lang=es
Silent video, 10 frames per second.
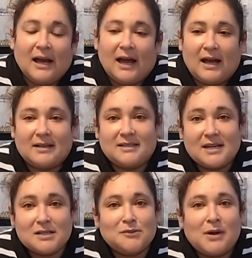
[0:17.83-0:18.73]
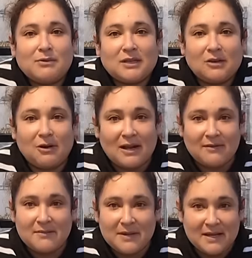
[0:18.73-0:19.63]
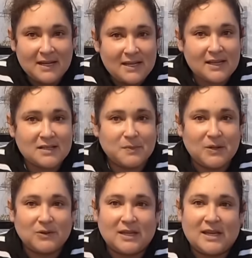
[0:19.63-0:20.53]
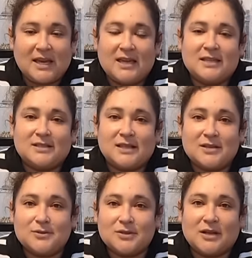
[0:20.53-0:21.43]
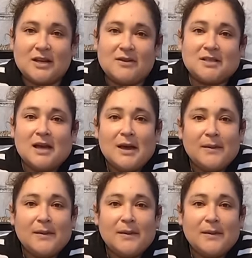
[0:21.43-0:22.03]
Ah, si eres nuevo, te doy la bienvenida, espero te quedes, te suscribas,